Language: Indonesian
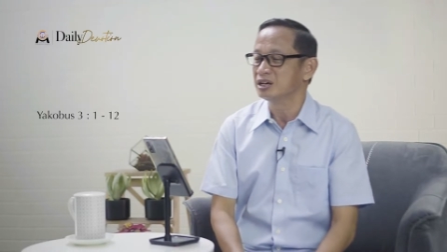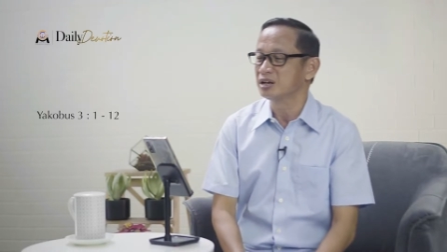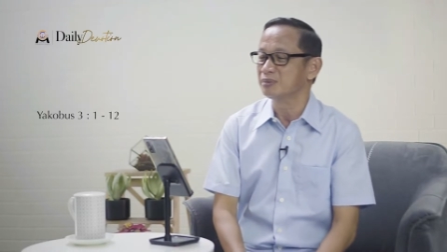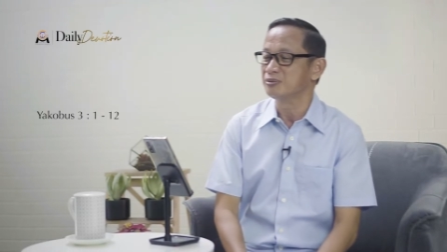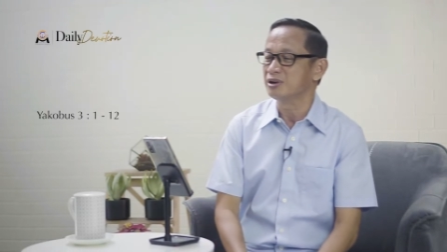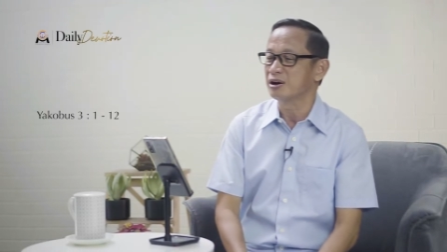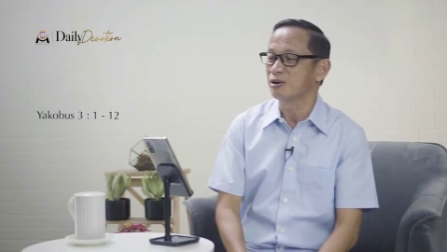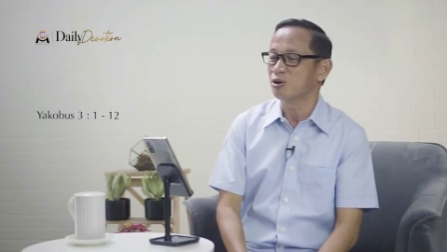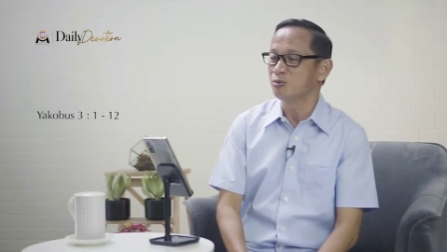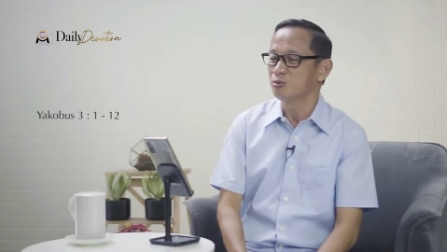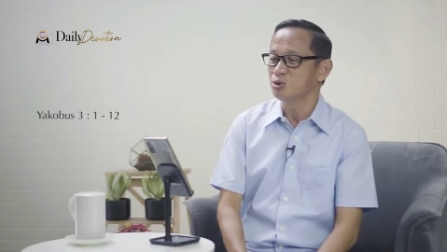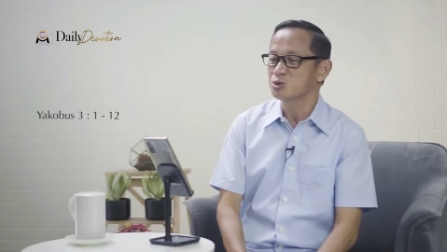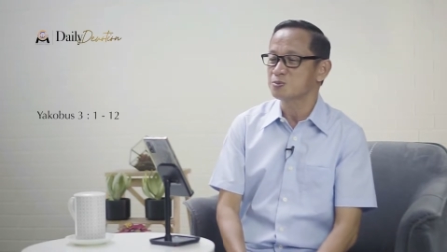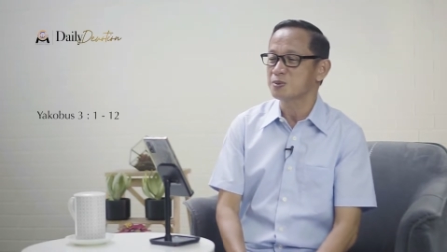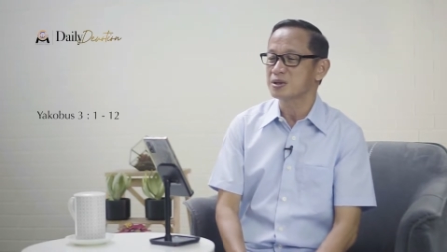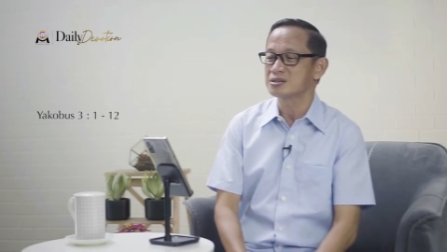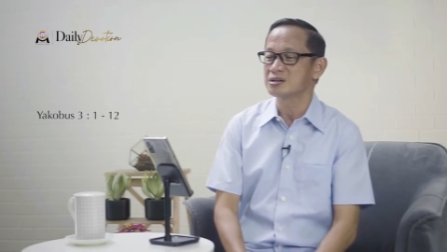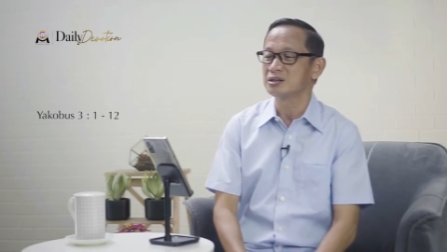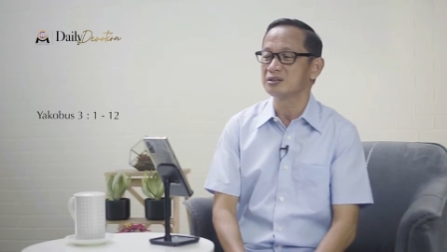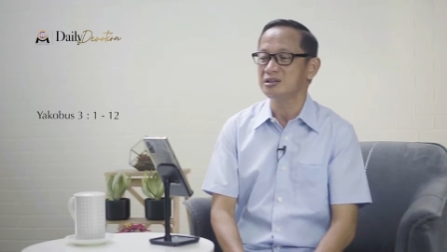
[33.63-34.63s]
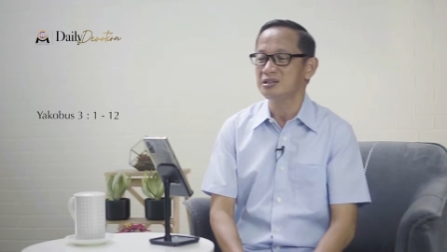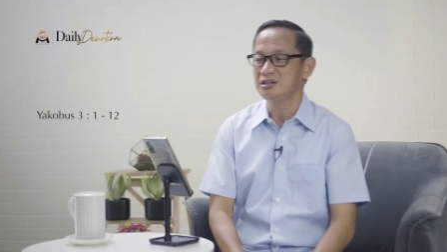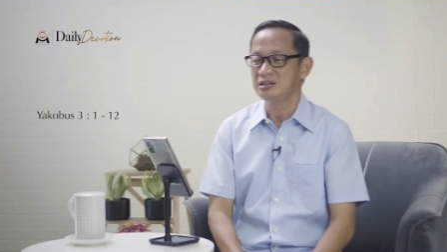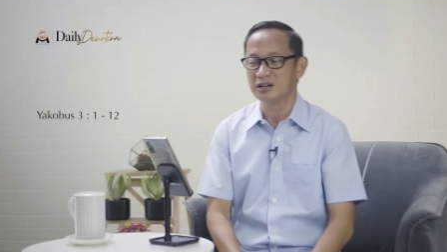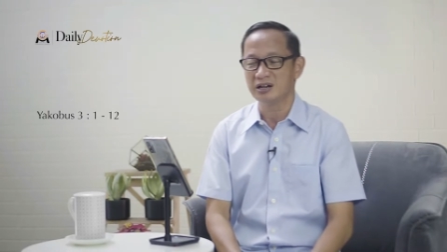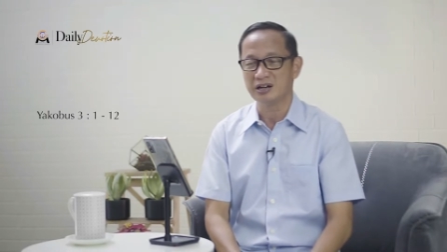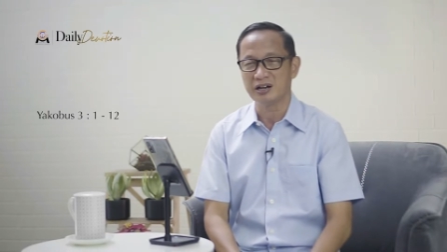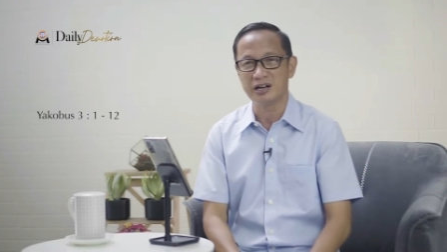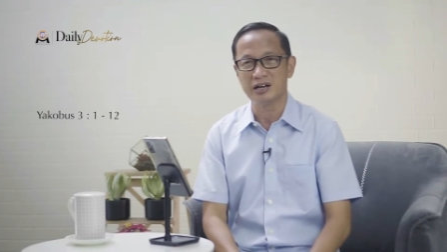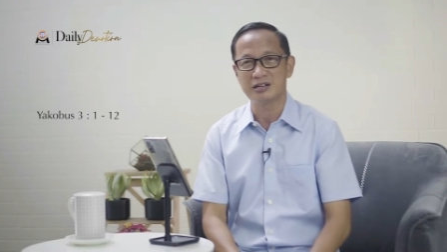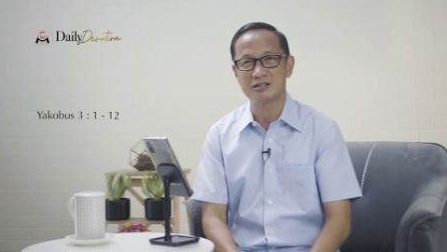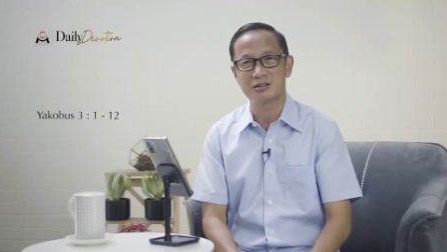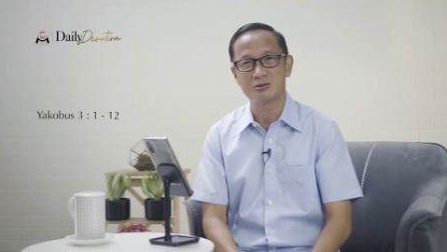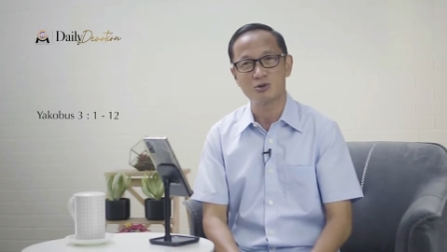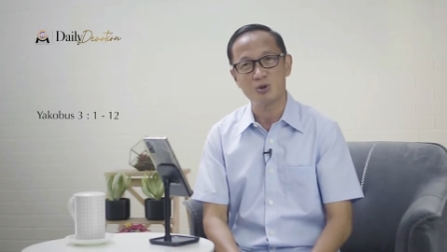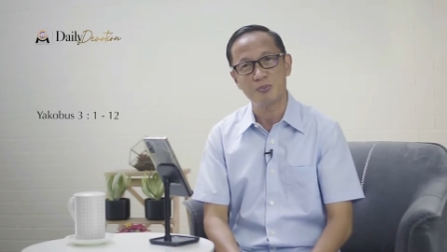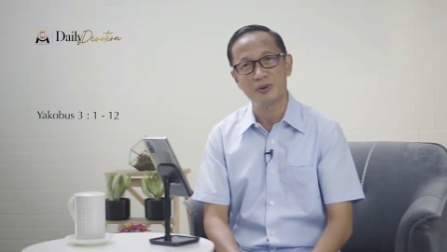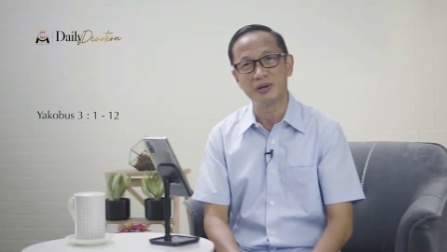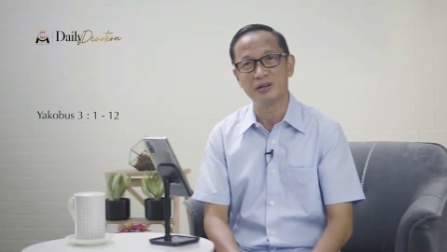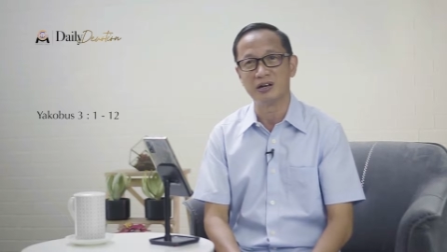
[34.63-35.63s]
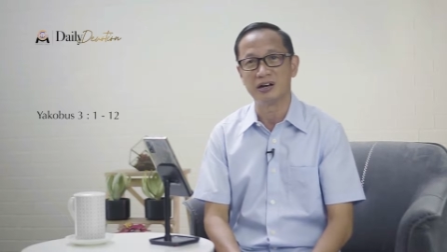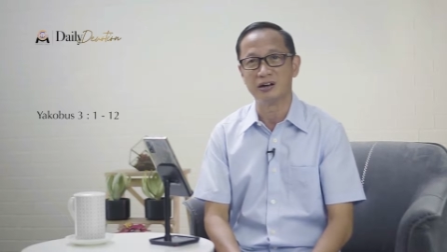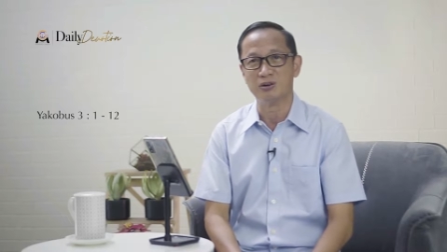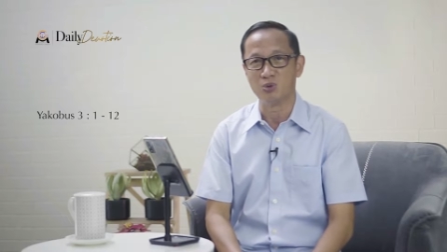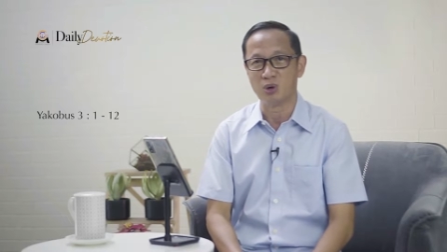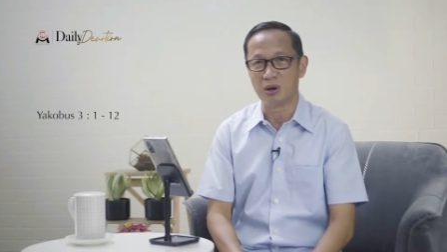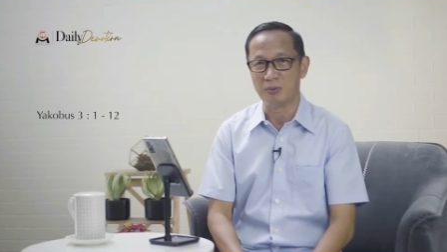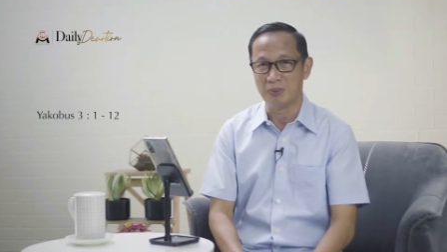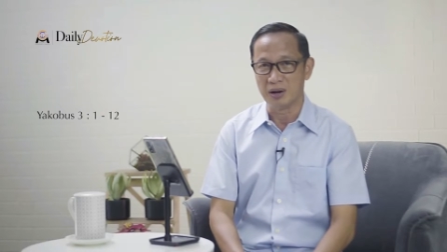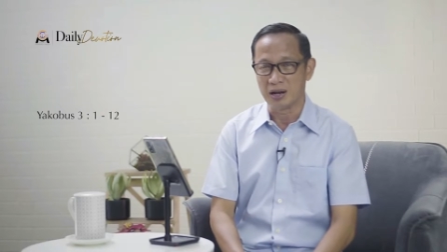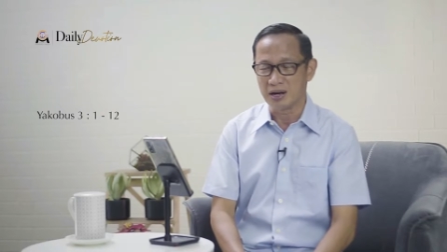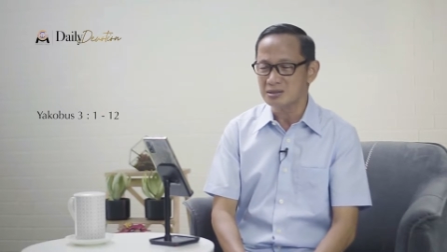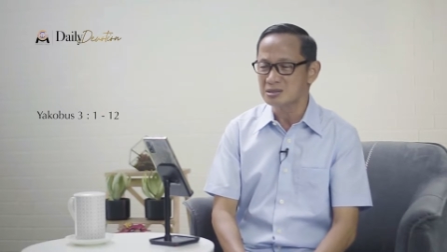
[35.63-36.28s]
dalam Yakobus pasal 3 ayat 1 sampai dengan 12.